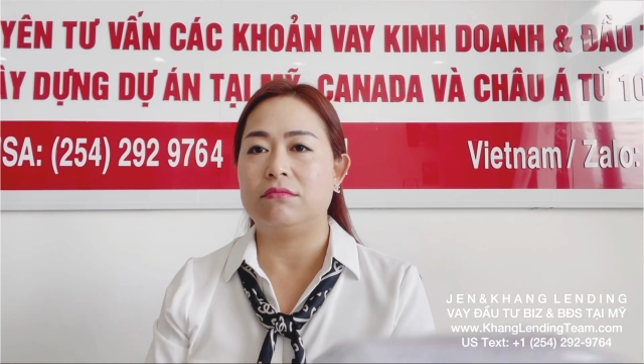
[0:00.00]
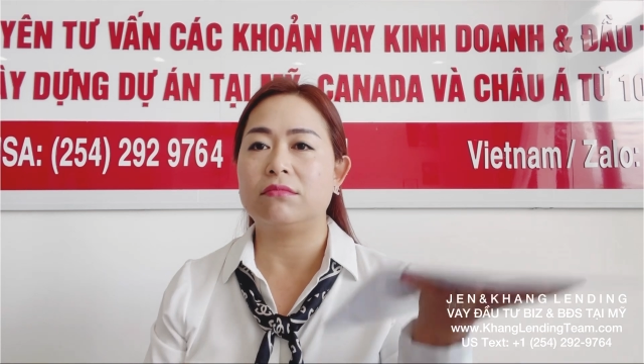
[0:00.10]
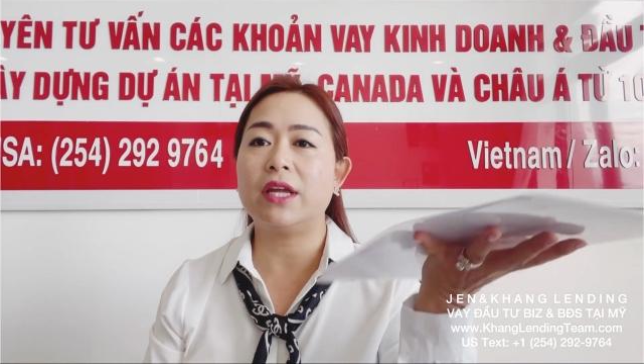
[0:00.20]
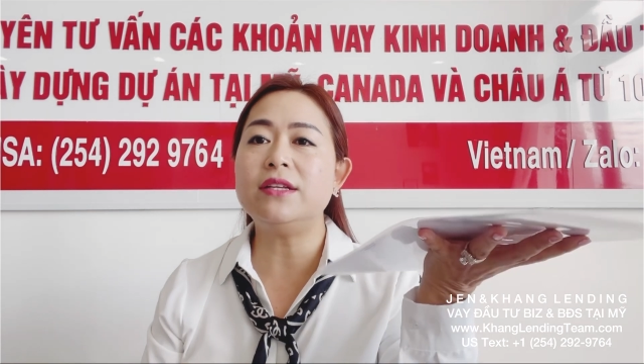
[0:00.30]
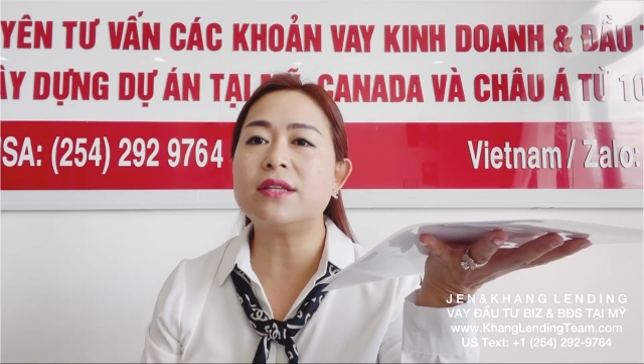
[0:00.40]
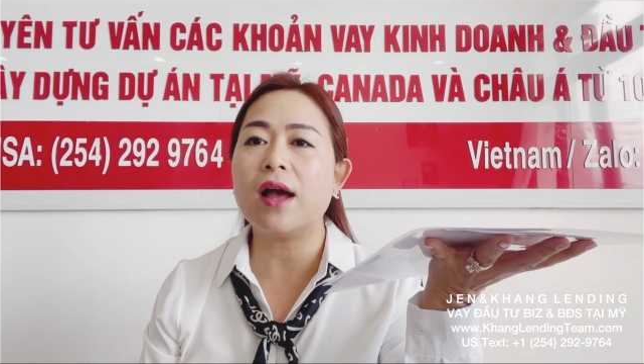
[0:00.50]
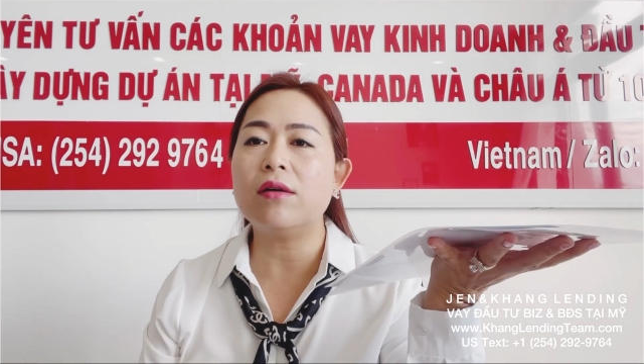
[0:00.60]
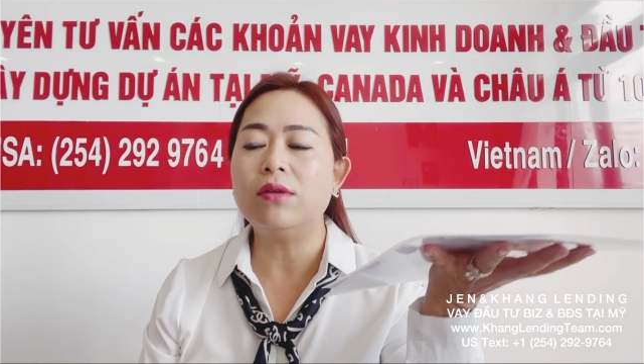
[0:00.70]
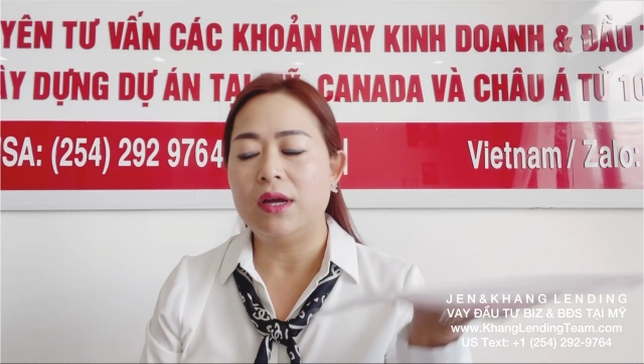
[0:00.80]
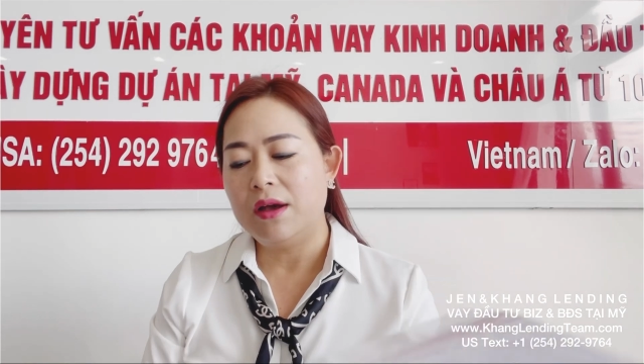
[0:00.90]
thì sao
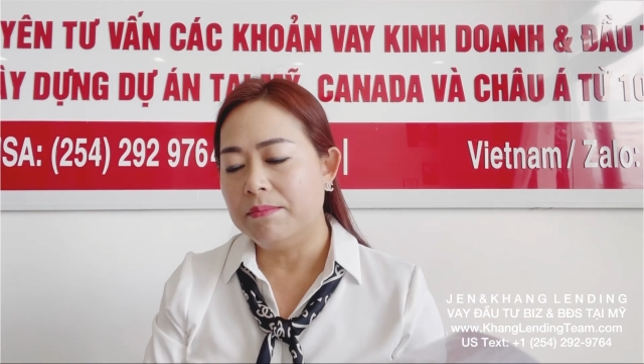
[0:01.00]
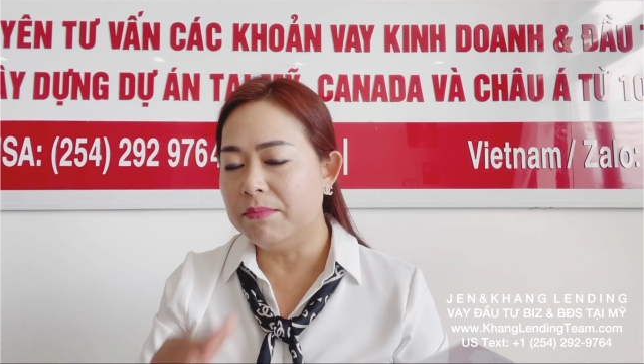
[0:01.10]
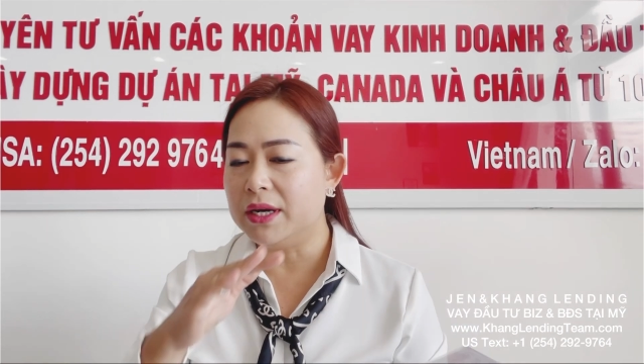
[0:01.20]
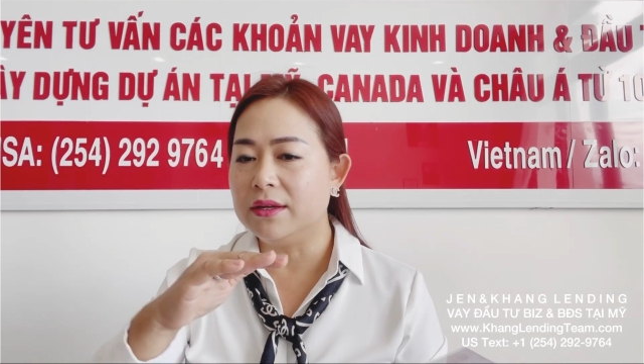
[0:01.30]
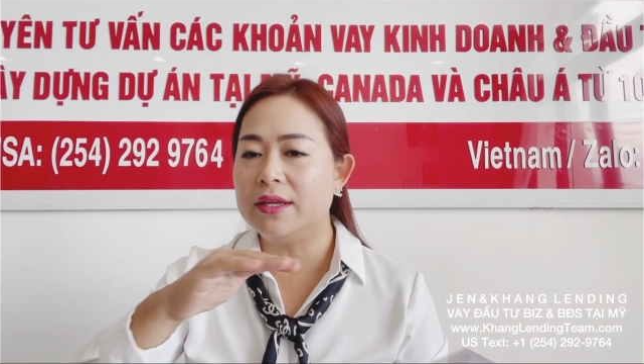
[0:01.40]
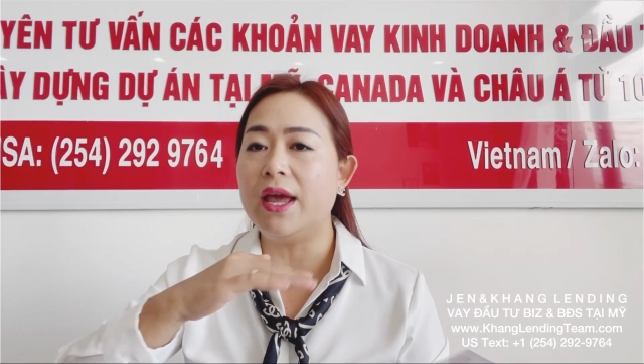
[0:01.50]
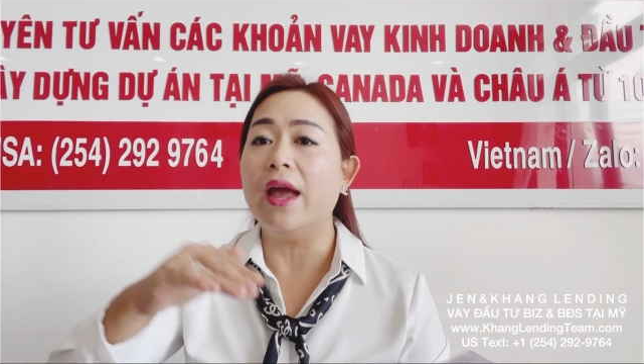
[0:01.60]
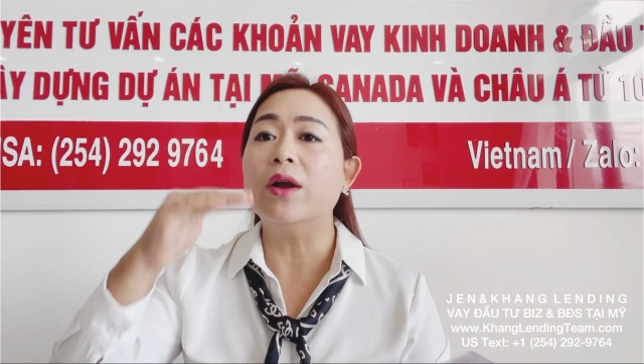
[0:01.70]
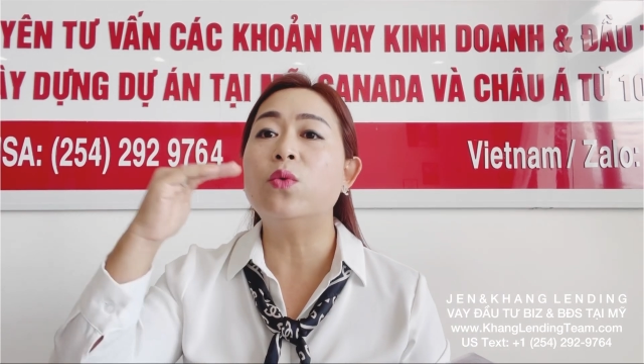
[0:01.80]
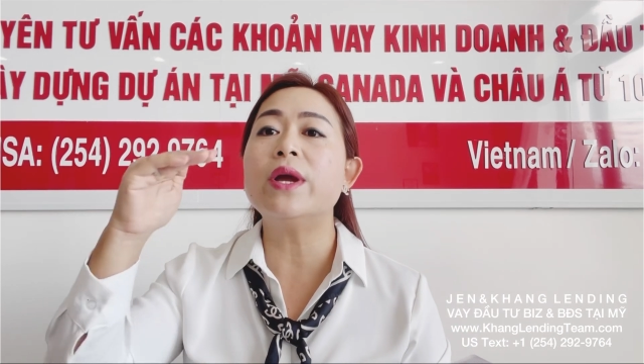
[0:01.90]
mình
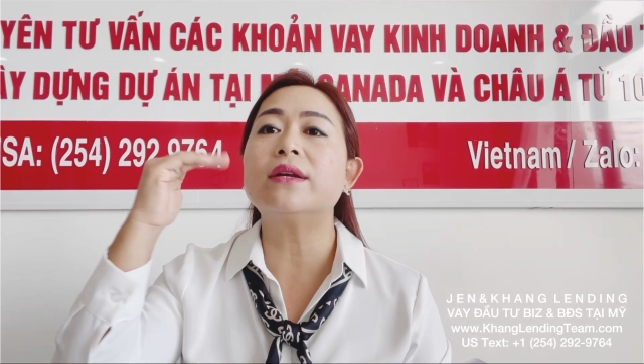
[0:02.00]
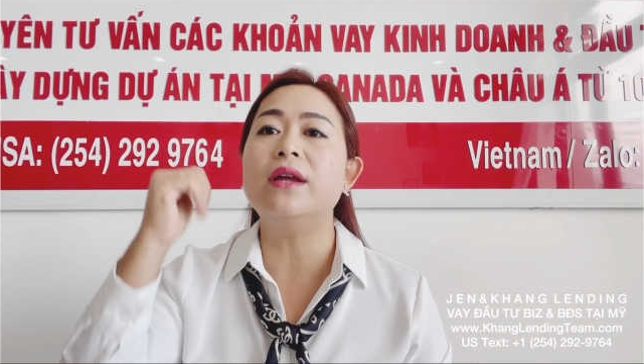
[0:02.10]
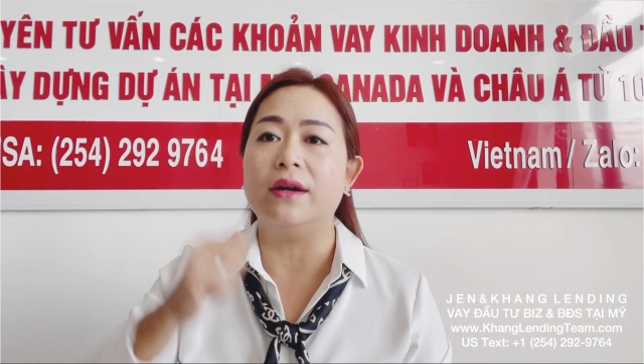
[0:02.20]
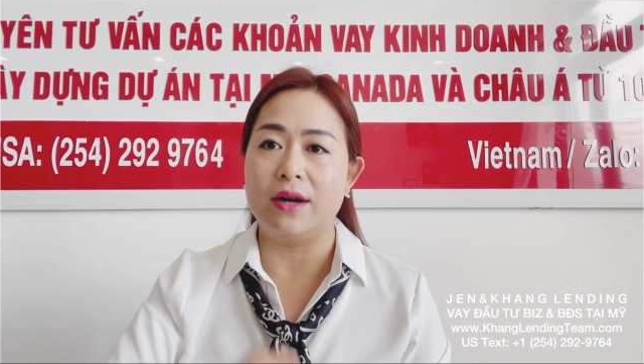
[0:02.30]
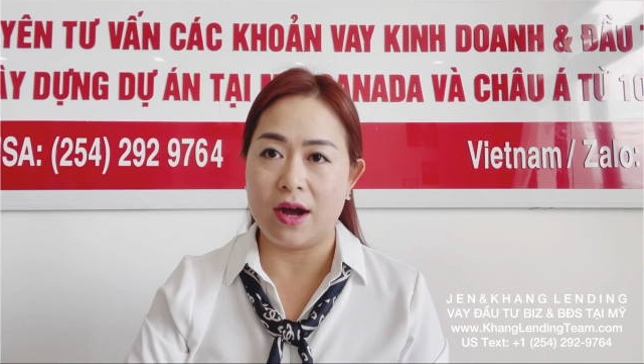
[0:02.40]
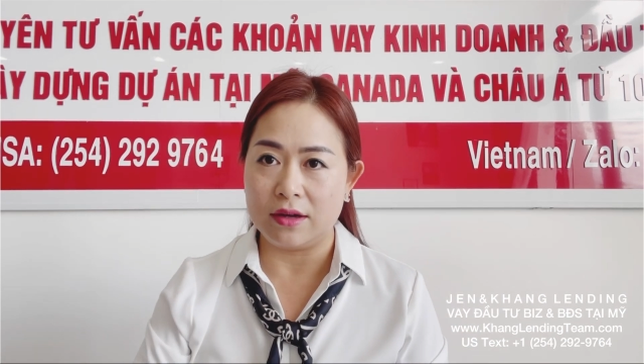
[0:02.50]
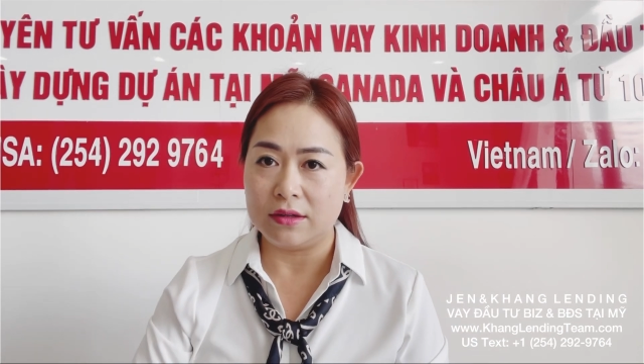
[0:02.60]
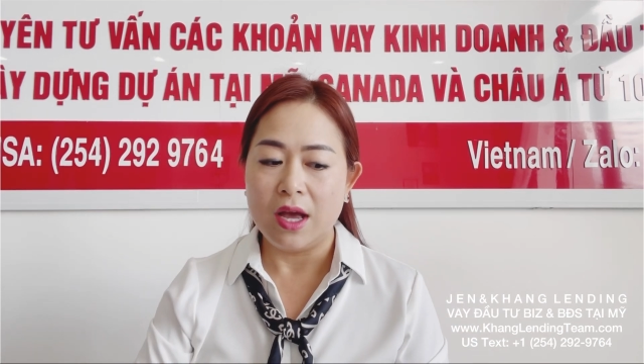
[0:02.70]
dễ quyết định hơn